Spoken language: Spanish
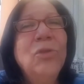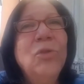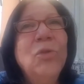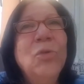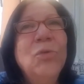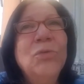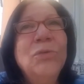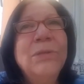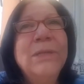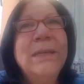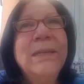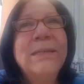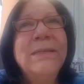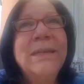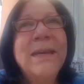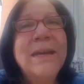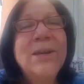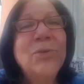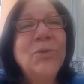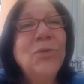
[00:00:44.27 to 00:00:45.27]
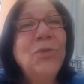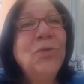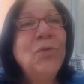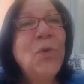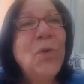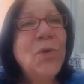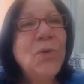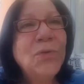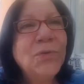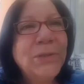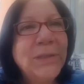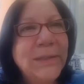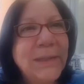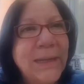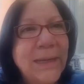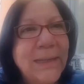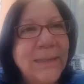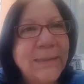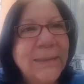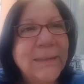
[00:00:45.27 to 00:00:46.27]
donde ya no solo se
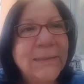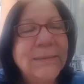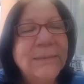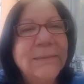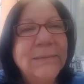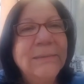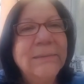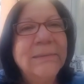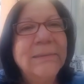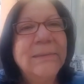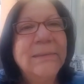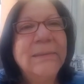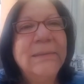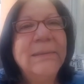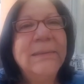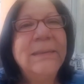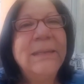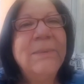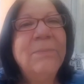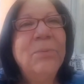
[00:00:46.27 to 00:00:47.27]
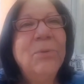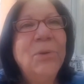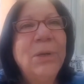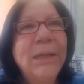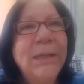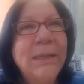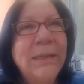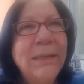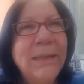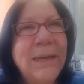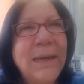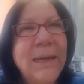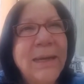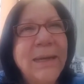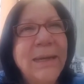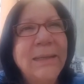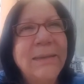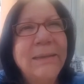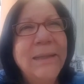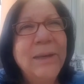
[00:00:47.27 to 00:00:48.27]
trata de política
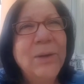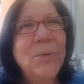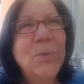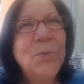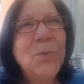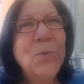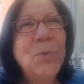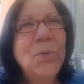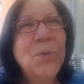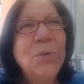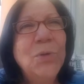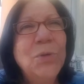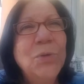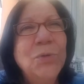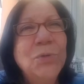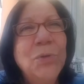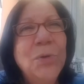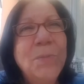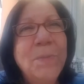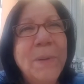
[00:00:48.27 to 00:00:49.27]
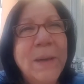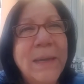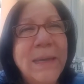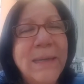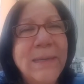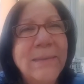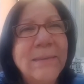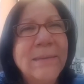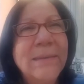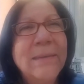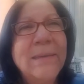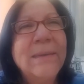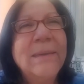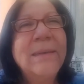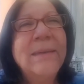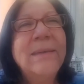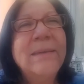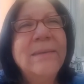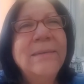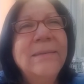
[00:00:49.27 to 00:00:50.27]
entre uno y otro país,
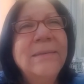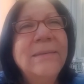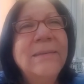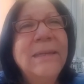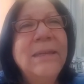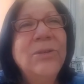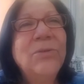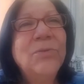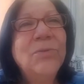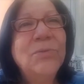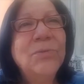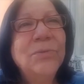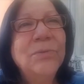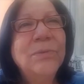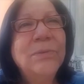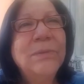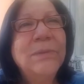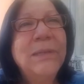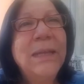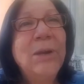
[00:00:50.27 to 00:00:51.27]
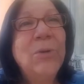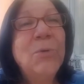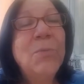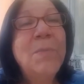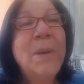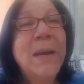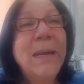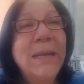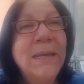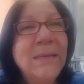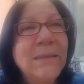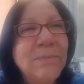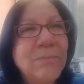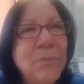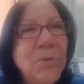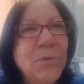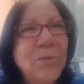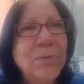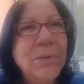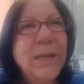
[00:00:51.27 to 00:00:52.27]
sino del
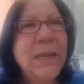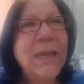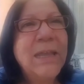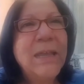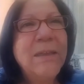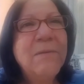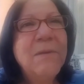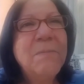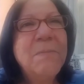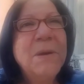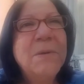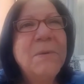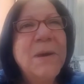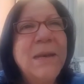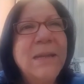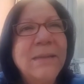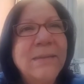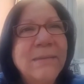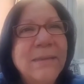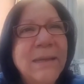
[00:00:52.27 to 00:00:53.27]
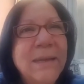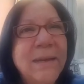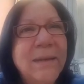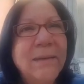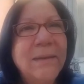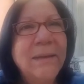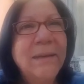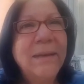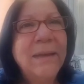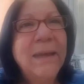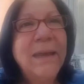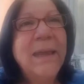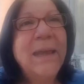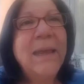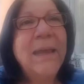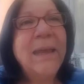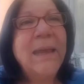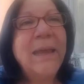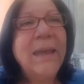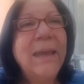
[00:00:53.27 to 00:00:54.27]
humanismo que debe prevalecer
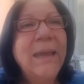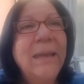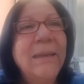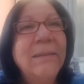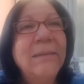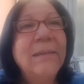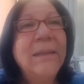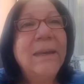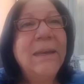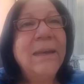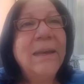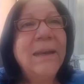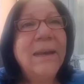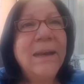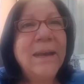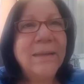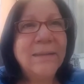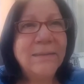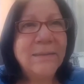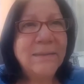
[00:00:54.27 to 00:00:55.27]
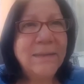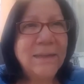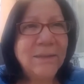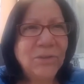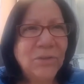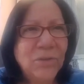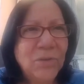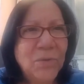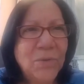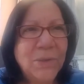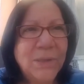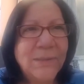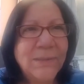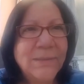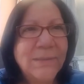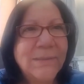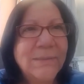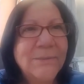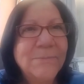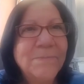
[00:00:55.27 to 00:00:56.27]
entre las
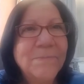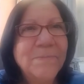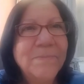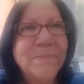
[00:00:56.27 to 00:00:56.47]
naciones.